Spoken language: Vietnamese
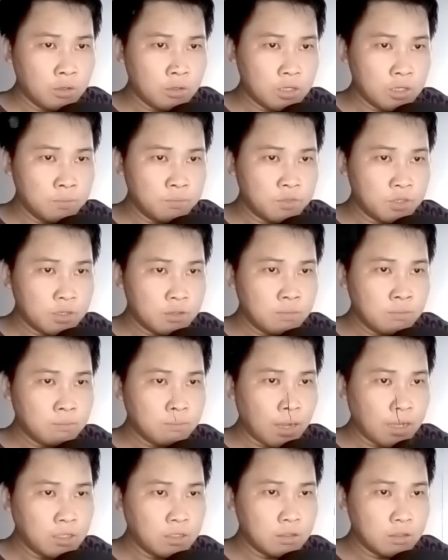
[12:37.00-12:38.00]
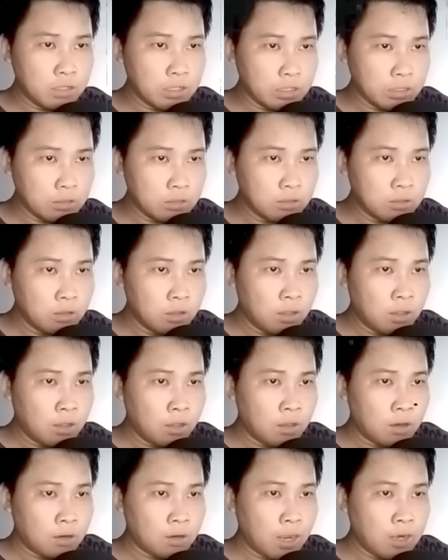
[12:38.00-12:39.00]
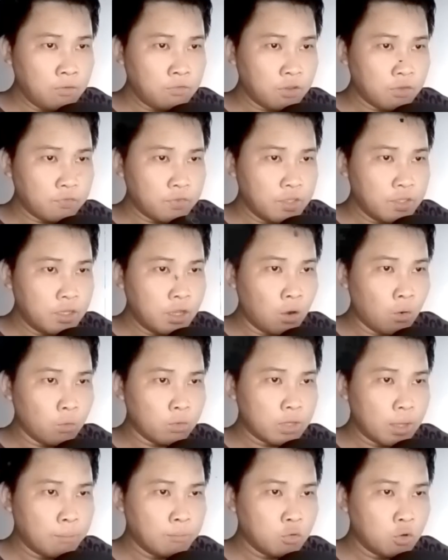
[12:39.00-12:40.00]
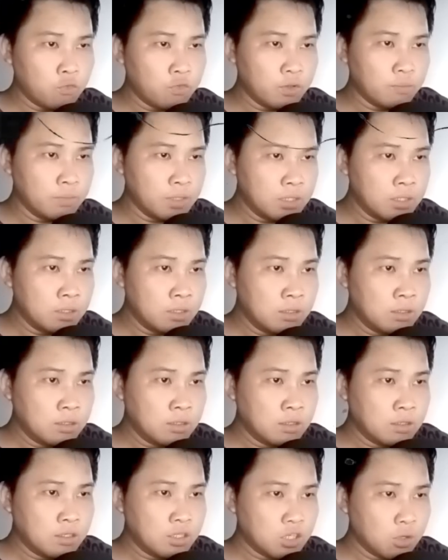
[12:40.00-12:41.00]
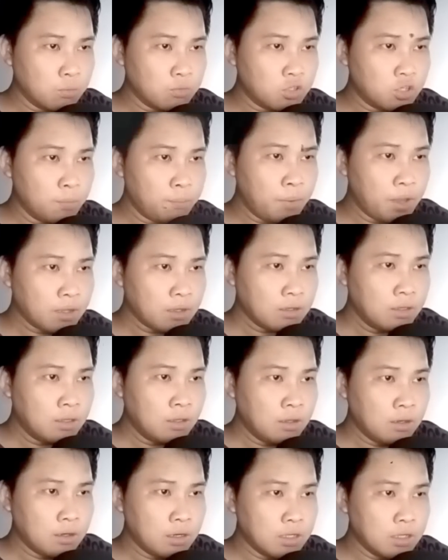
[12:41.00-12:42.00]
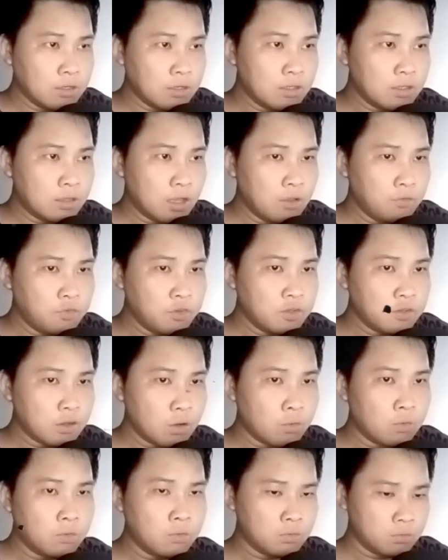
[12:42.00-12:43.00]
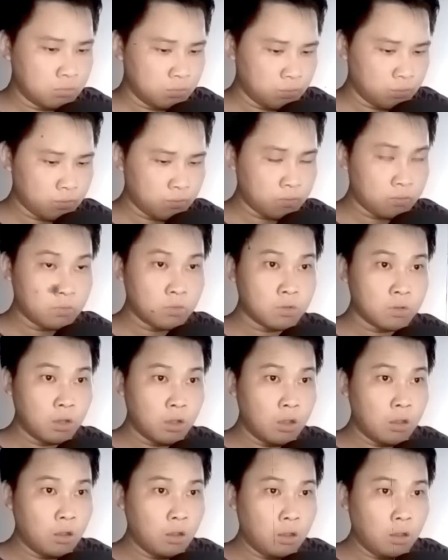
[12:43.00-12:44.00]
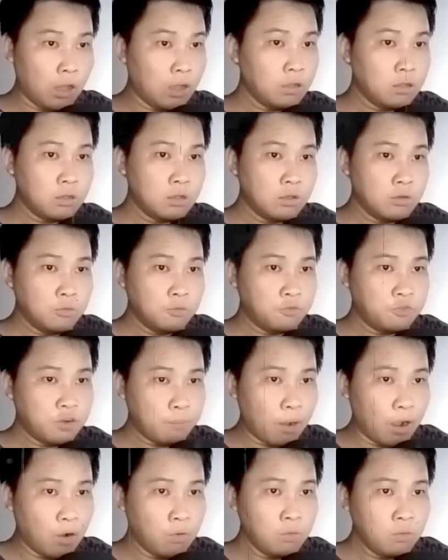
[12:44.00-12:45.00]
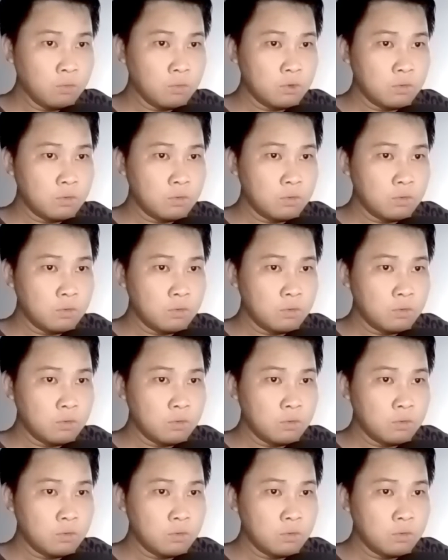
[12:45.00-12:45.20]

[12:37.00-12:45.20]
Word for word: Kim xích bắn như điện, đánh về phía hậu tâm của Viên Minh. Trong chớp mắt, liền đi tới phía sau. Hả? Pháp bảo?